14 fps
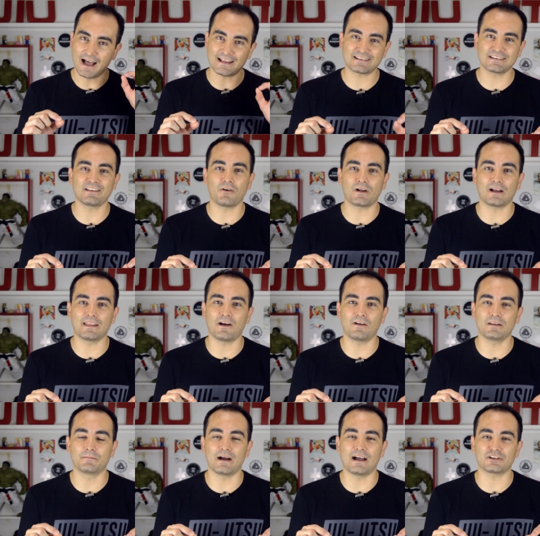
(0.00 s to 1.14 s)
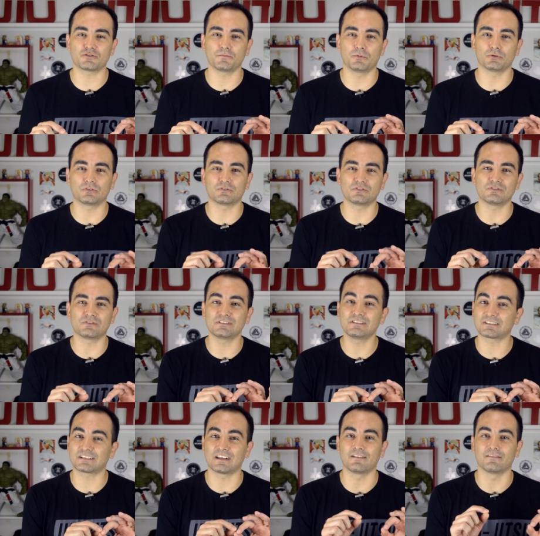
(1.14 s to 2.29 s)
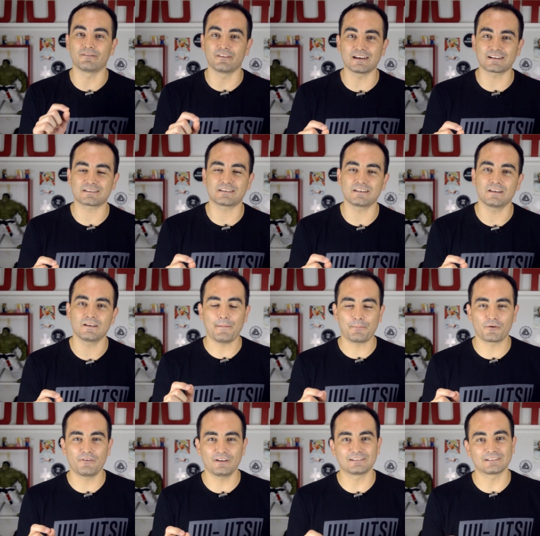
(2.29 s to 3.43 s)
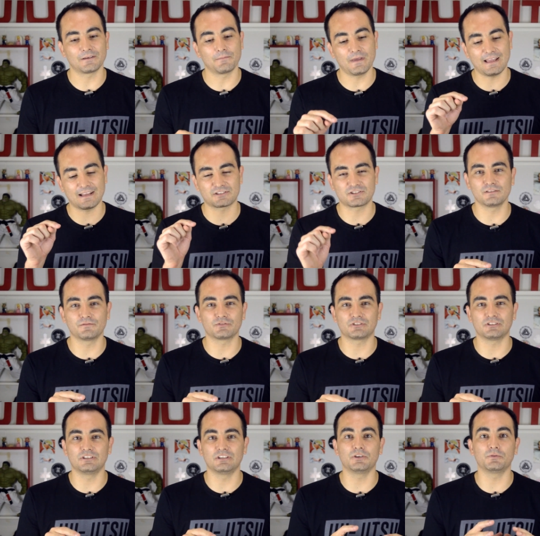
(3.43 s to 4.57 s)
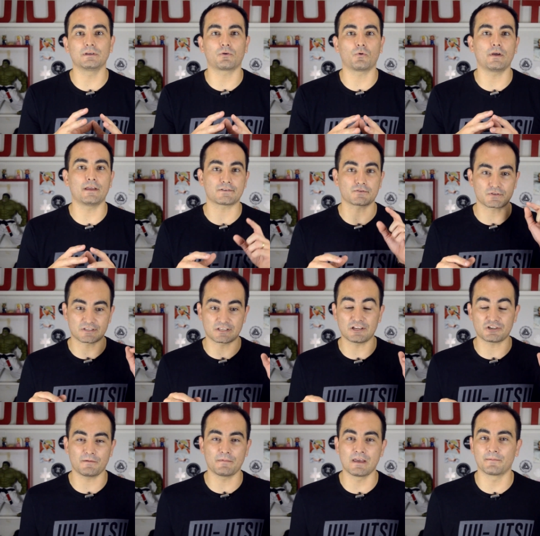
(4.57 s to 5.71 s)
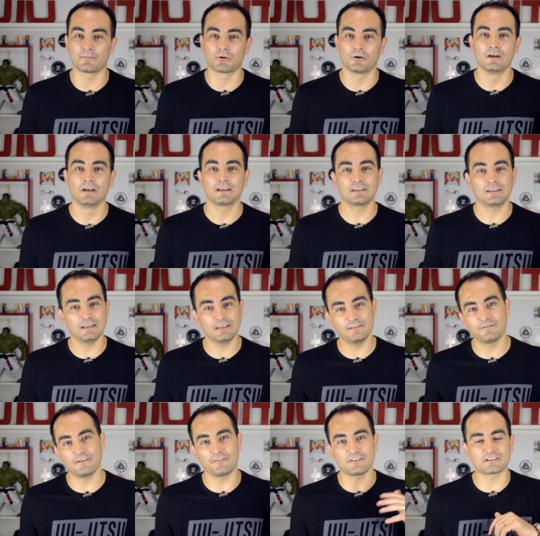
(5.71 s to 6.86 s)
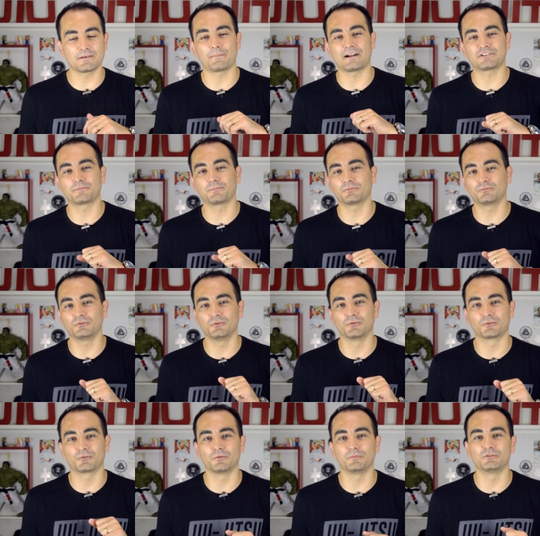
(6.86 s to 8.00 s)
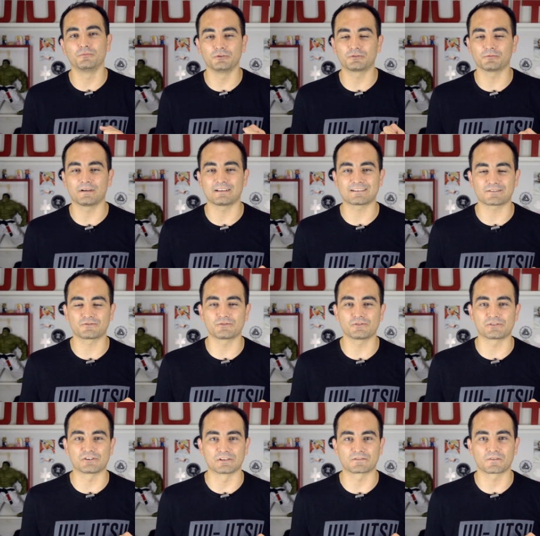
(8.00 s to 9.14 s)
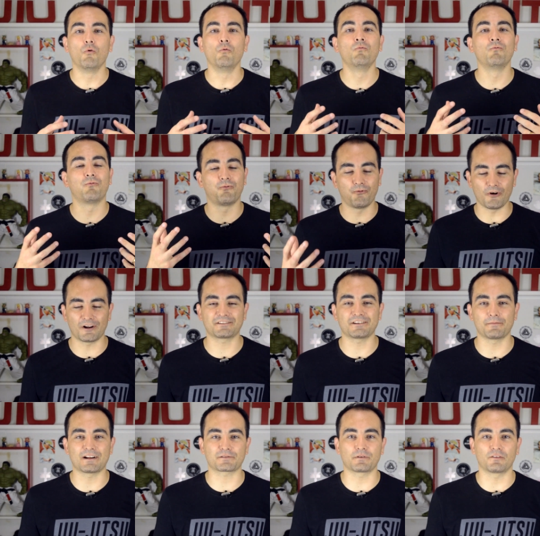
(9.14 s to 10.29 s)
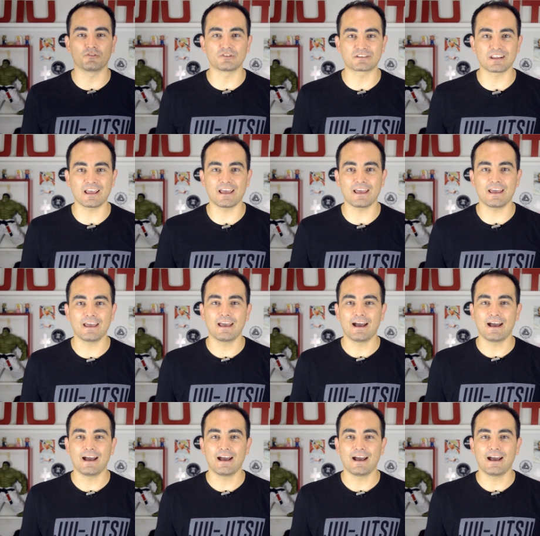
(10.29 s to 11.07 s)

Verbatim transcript: assinar o canal ali embaixo, botãozinho de inscrever-se. Aproveita também, ativa o sininho e conheça o Seja Membro, que vem fazer parte do clube do Muito Mais Ação Jiu-Jitsu. Um forte abraço para você,